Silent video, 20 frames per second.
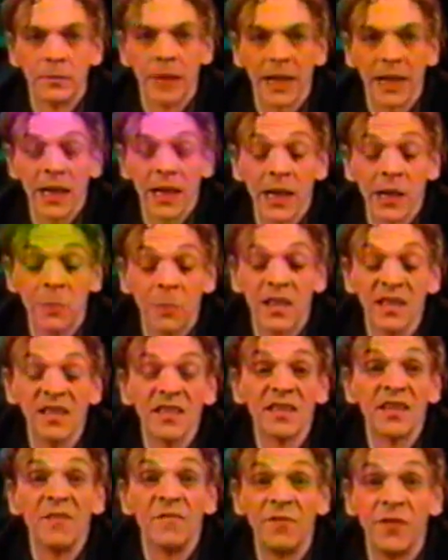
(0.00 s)
Ma carrière de
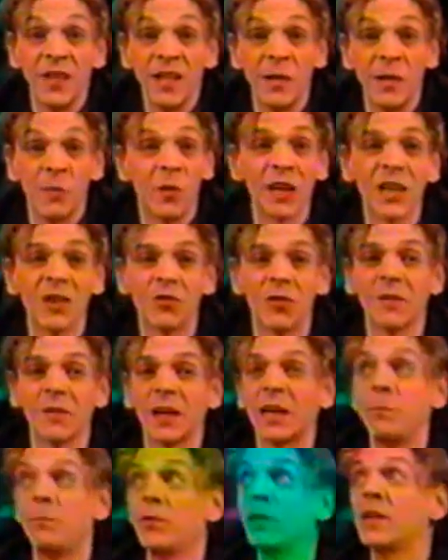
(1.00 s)
pianiste, finie. Moi qui joué
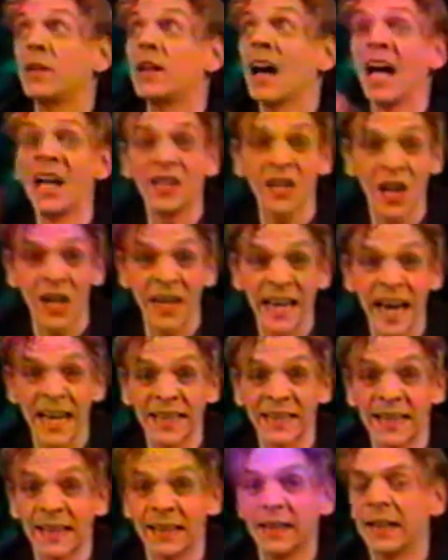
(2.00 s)
avec les plus grands
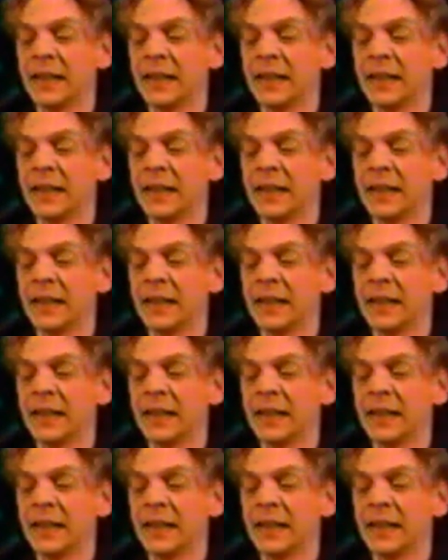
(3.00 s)
orchestres,